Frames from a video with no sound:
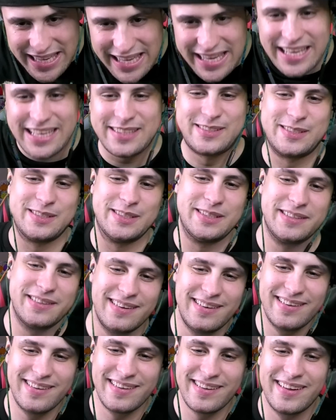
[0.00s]
いい図。
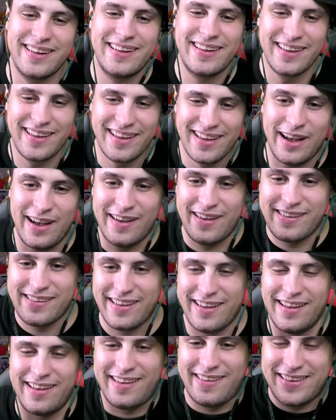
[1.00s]

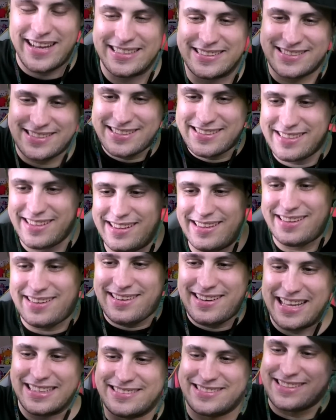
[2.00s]
ゴーゴーレッツゴー
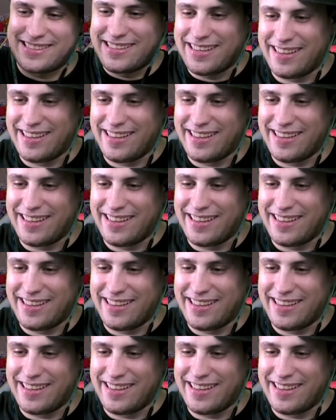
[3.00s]
レッツ